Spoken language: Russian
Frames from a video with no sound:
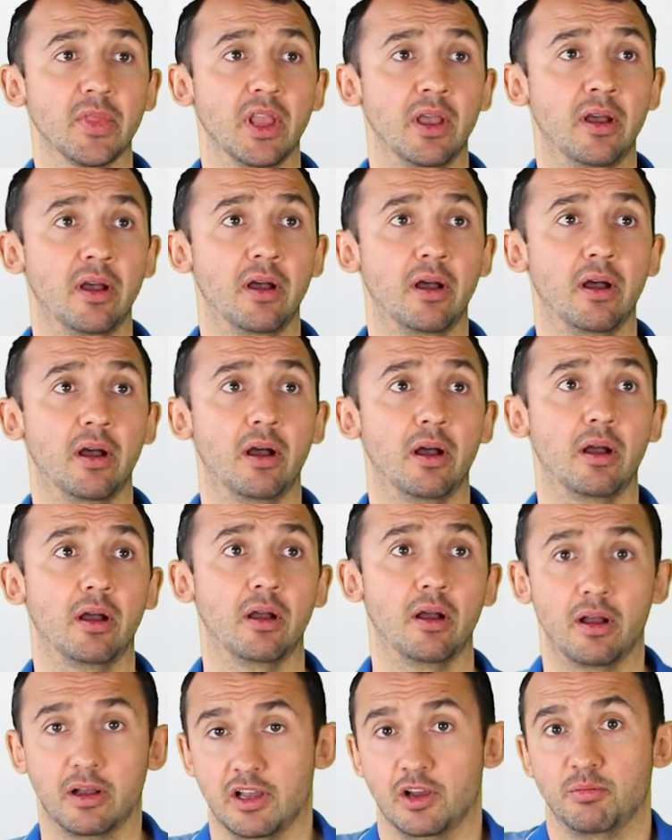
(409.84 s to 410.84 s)
А,
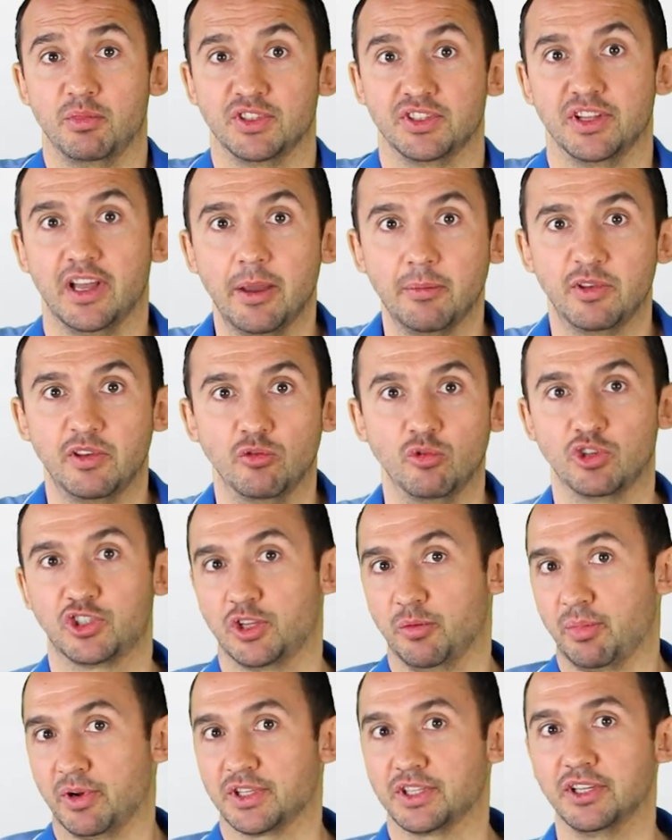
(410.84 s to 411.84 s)
а как мы знаем,
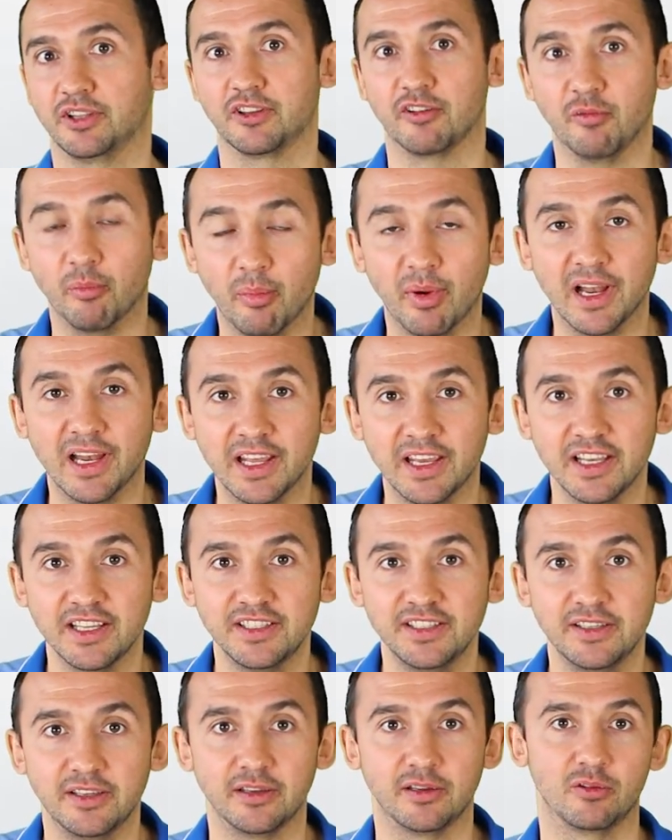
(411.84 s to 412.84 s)
90%
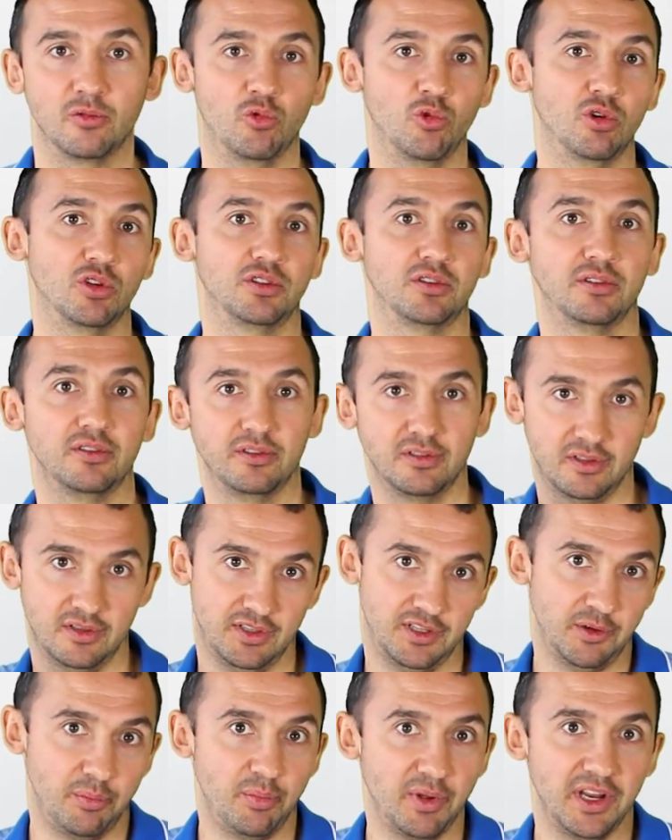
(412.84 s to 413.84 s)
болезней от
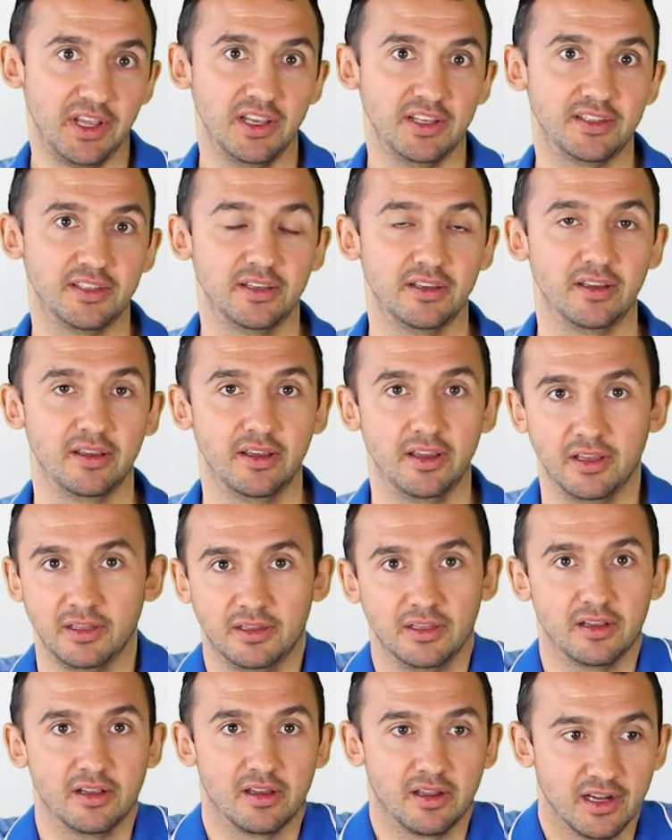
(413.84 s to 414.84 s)
депрессии –
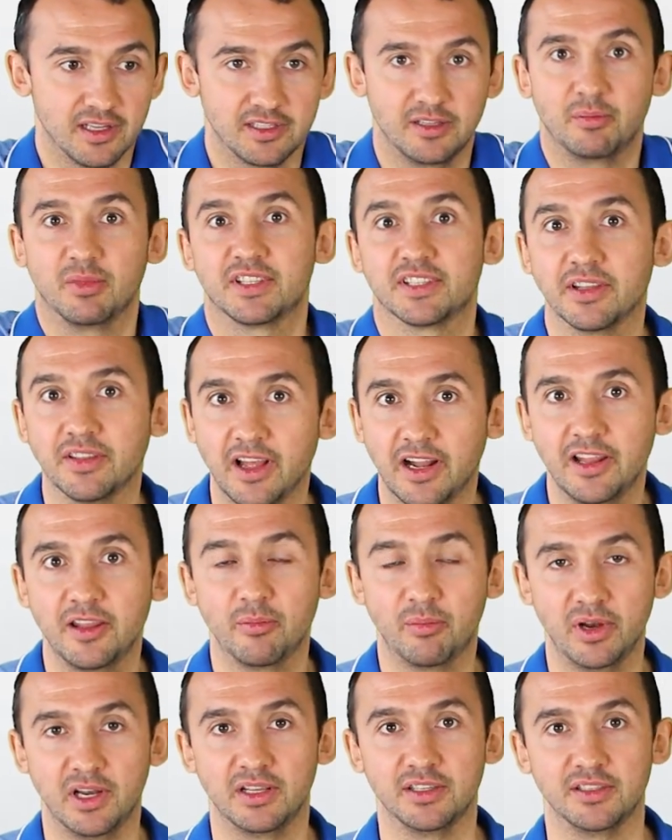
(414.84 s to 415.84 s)
это как раз
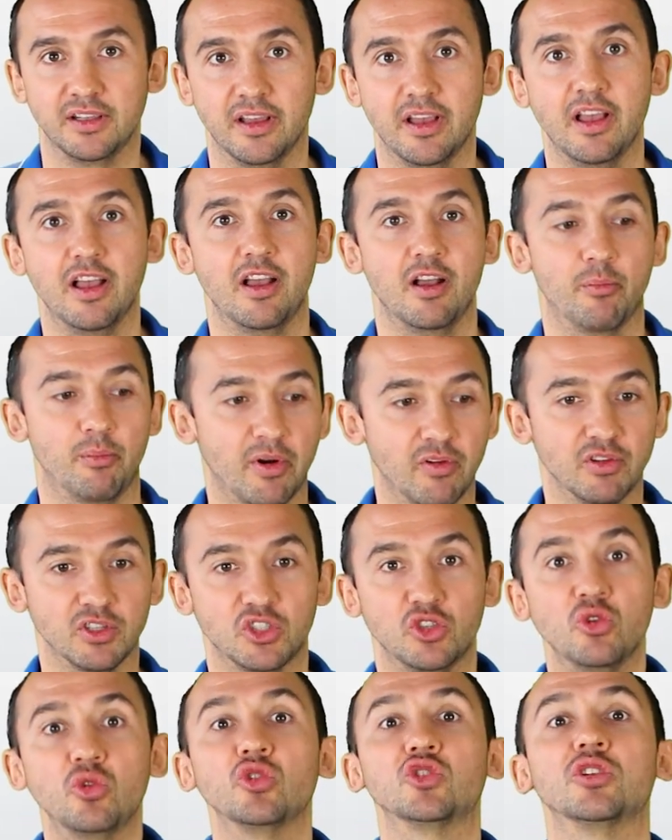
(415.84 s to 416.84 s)
эмоциональные болезни.
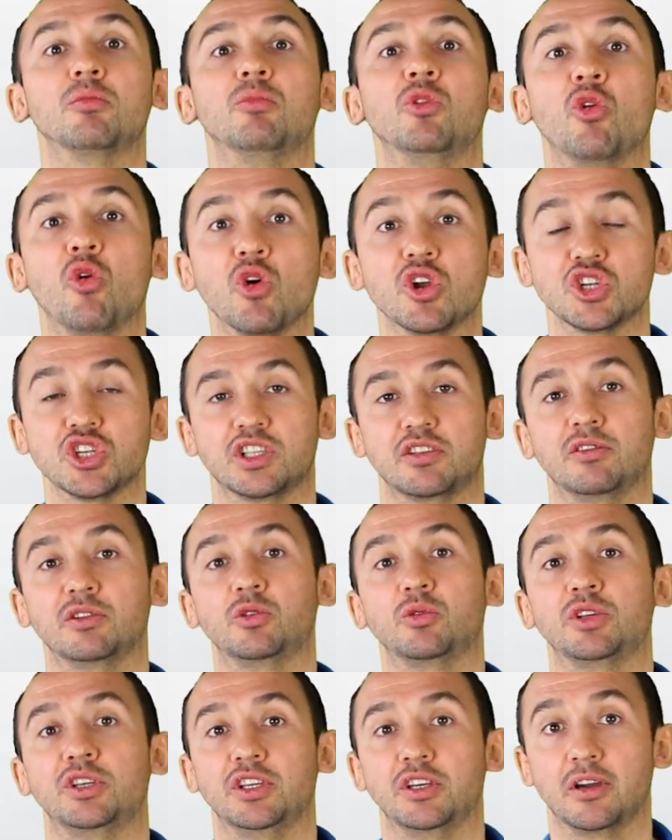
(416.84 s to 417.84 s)
Провоцируется множество
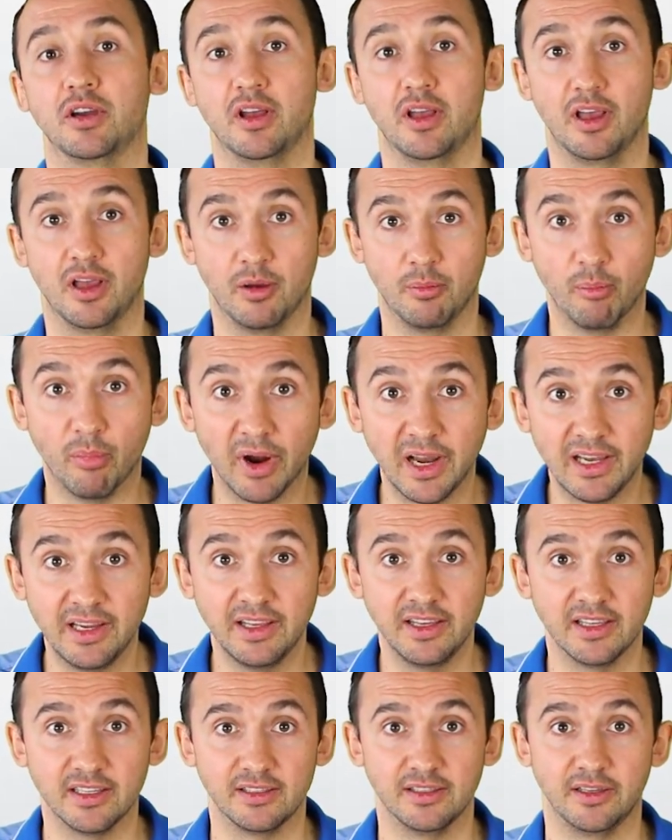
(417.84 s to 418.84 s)
других
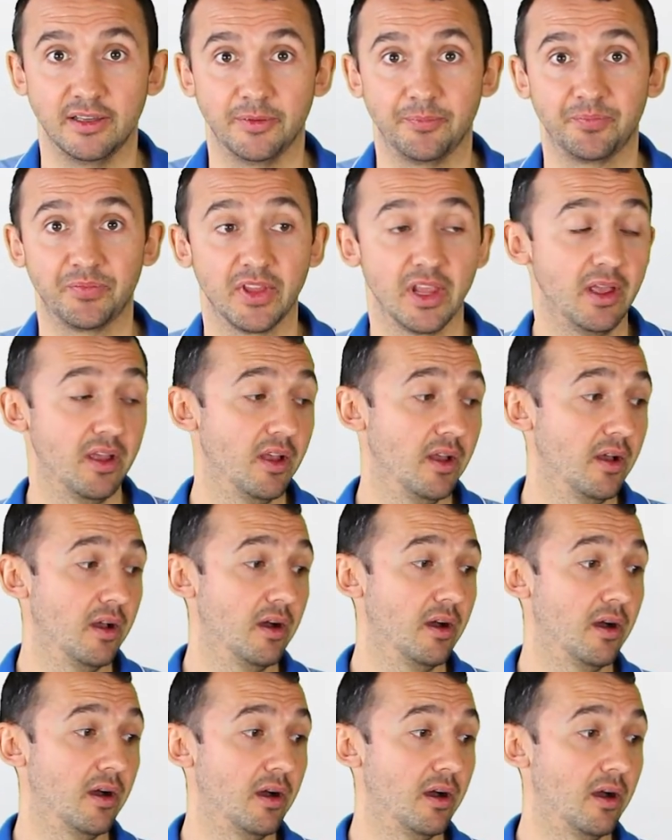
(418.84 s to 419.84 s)
болезней.
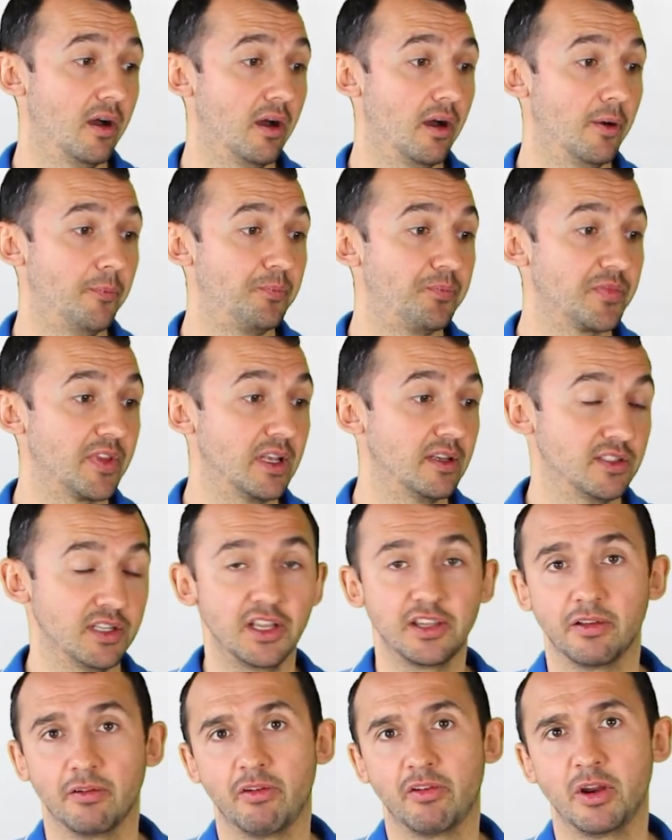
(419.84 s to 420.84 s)
А,
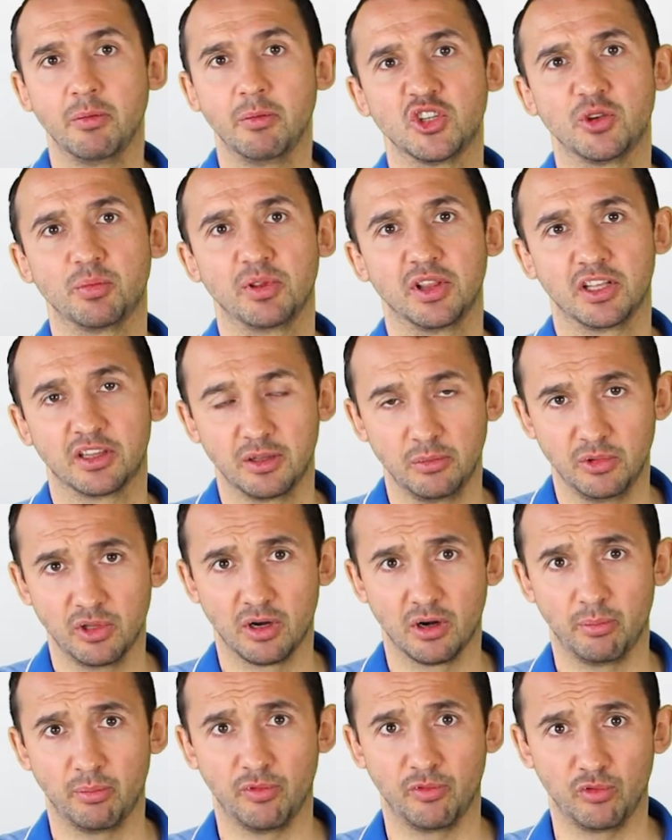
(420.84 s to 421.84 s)
знаете, во чемпионата
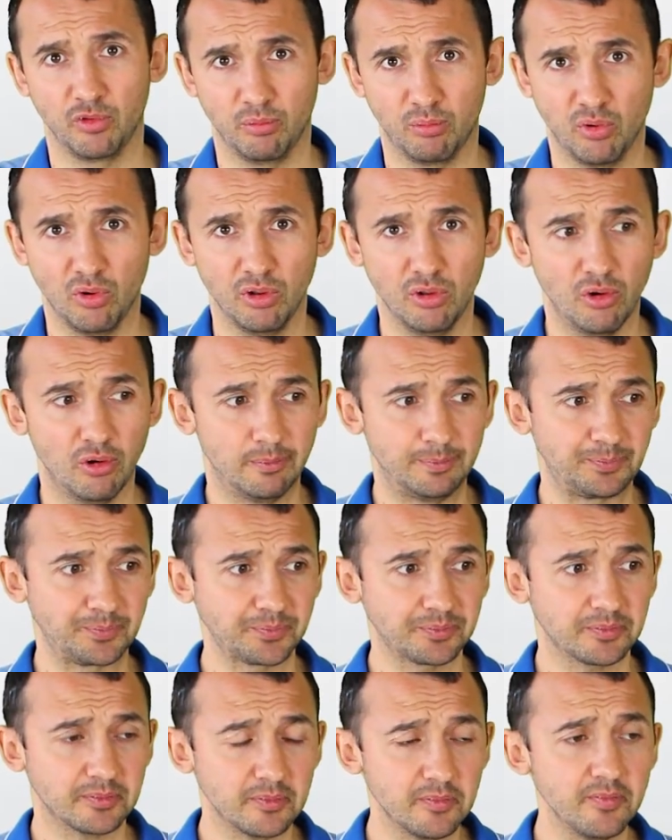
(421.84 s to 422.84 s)
мира по футболу
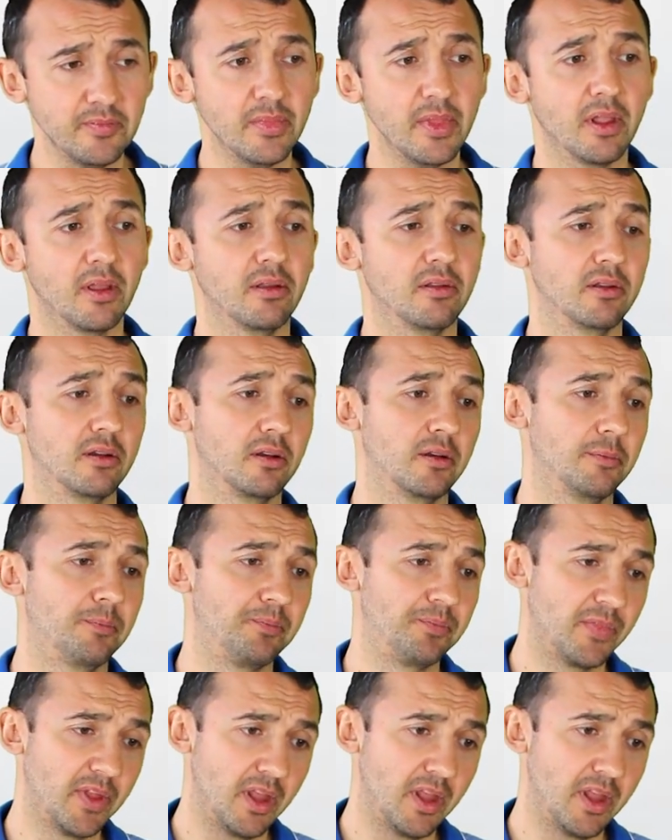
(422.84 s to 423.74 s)
э,